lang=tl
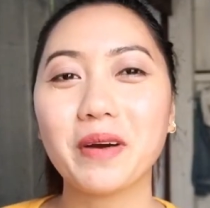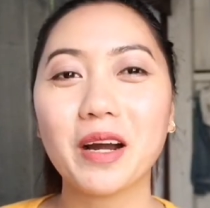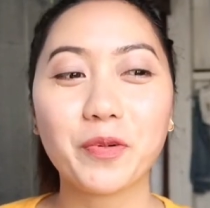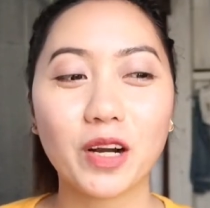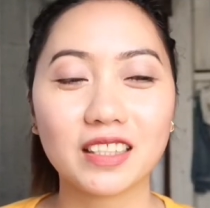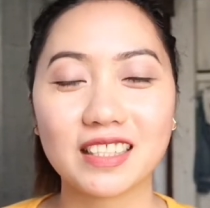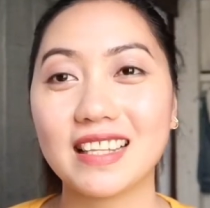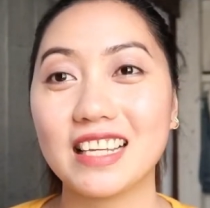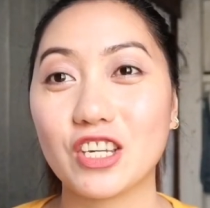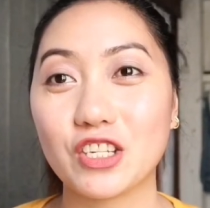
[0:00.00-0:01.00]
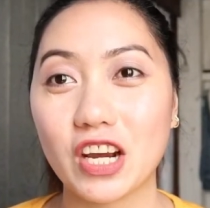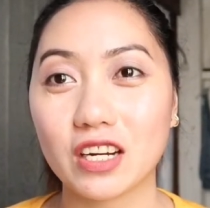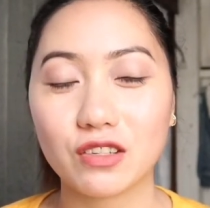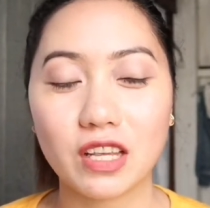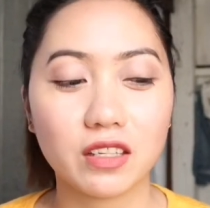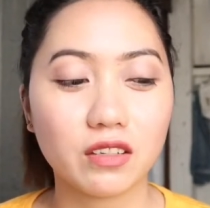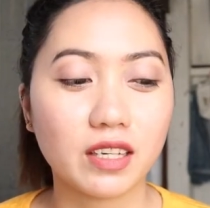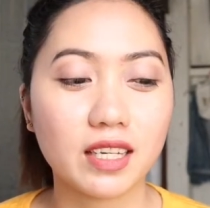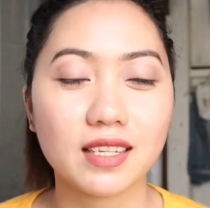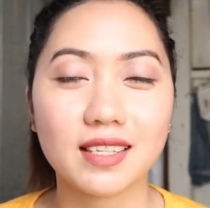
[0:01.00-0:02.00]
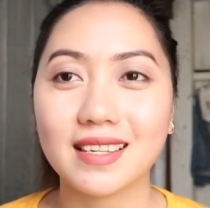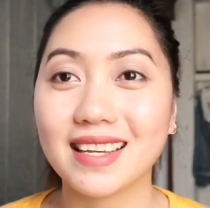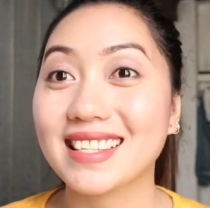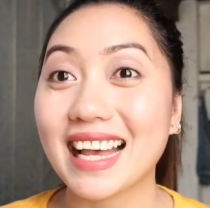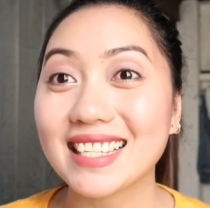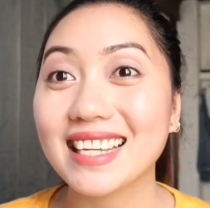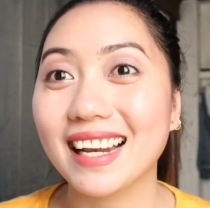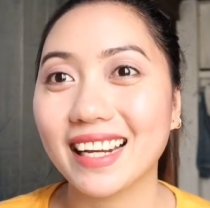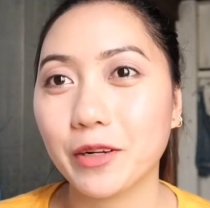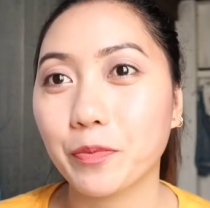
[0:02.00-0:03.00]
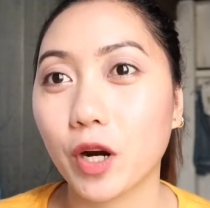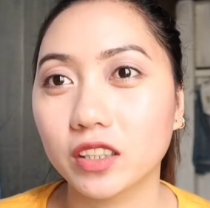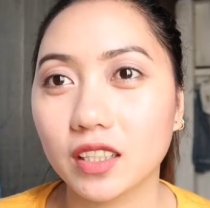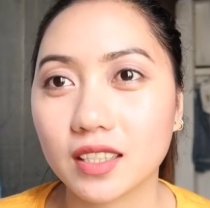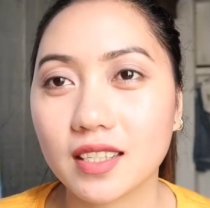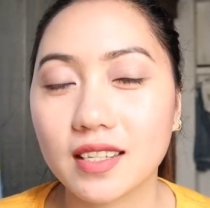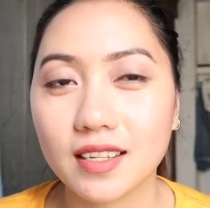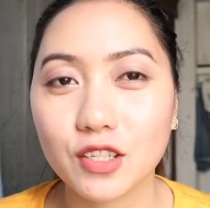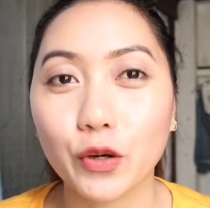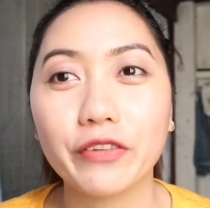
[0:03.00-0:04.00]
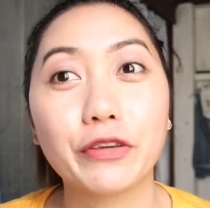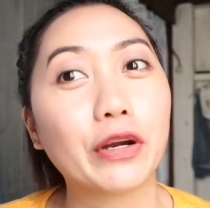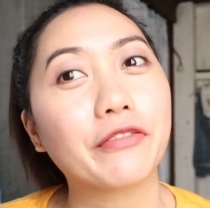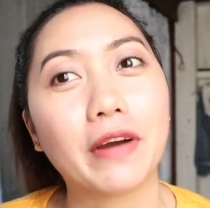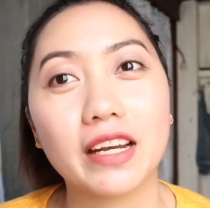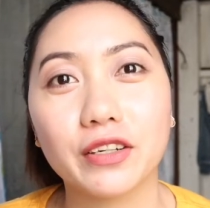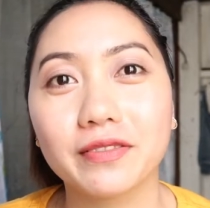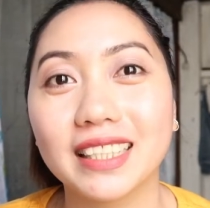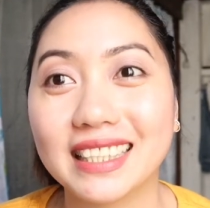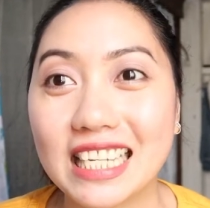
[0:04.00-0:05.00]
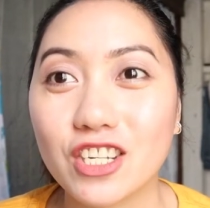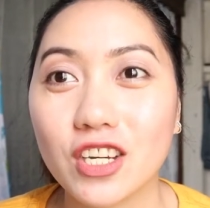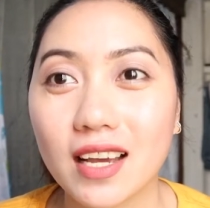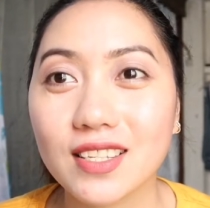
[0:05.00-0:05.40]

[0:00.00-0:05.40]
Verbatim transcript: mga products na i-share ko sa inyo is Sassy Lady products. So, if you're a fan of Leticia,